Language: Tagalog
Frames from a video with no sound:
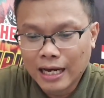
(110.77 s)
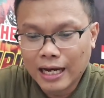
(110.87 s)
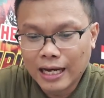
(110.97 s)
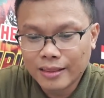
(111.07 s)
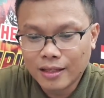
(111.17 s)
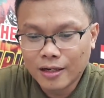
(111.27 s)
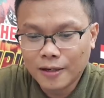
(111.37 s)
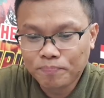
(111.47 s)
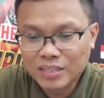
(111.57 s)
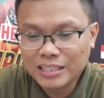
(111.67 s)
at
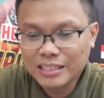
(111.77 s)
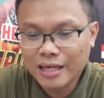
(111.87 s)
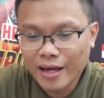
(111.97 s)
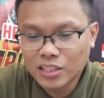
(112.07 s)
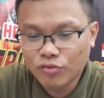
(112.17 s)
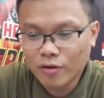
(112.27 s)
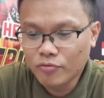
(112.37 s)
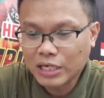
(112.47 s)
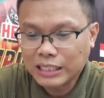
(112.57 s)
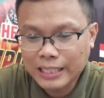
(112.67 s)
um, TDH from
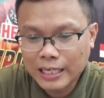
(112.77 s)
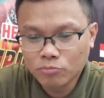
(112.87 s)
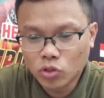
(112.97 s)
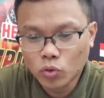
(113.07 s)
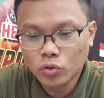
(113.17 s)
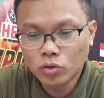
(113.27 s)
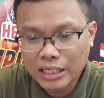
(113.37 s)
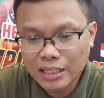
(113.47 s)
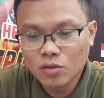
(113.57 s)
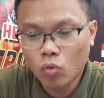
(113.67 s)
Vietnam, Tru
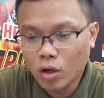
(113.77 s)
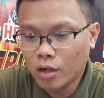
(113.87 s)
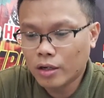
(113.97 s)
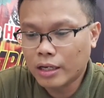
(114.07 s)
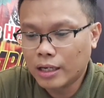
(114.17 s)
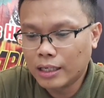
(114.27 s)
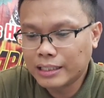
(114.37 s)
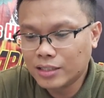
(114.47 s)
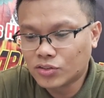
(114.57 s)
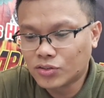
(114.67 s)
Din Wong uh,
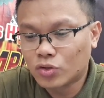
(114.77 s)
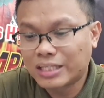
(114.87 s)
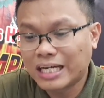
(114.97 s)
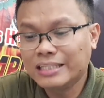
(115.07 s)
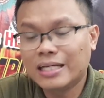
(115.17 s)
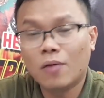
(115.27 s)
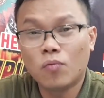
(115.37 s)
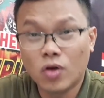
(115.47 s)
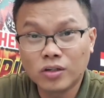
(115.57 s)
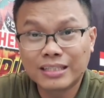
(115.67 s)
against Yutanda
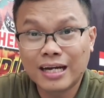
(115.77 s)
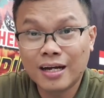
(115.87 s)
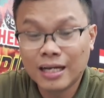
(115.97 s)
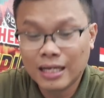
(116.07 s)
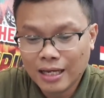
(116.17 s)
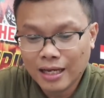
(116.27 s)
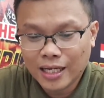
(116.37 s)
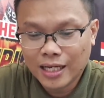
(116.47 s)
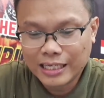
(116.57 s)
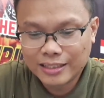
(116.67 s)
Wongda
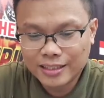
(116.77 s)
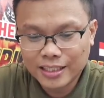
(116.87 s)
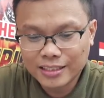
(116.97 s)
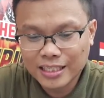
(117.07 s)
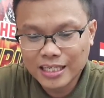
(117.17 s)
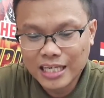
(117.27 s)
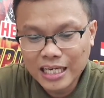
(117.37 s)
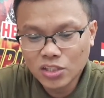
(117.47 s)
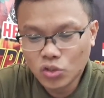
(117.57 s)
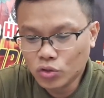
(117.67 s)
at uh, si
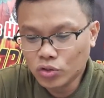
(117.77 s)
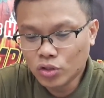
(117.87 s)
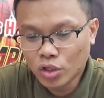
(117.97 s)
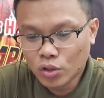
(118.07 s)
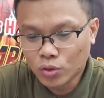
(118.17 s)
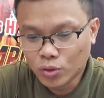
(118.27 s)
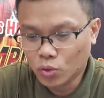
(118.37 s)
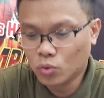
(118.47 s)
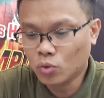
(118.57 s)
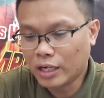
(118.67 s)
He Jun
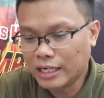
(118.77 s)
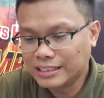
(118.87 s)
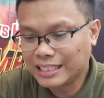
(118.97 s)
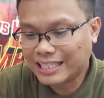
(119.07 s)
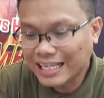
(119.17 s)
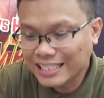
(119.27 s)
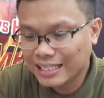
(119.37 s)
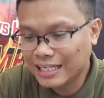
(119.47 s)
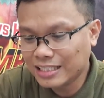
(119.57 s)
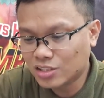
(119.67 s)
Yu at si
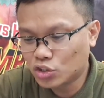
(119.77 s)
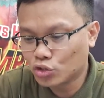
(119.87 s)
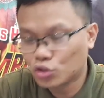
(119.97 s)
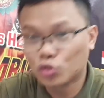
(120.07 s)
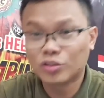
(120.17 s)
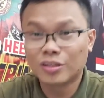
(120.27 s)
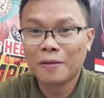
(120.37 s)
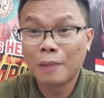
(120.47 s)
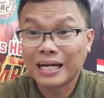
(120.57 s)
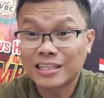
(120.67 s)
Kanyanat Chochun.
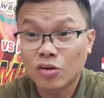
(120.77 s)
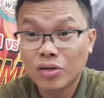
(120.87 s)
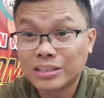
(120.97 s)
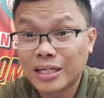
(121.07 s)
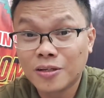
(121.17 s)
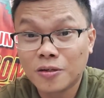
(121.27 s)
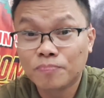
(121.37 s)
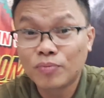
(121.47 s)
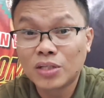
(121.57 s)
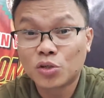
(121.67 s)
Pakita ko lang sa inyo
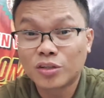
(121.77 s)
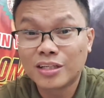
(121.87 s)
yung picture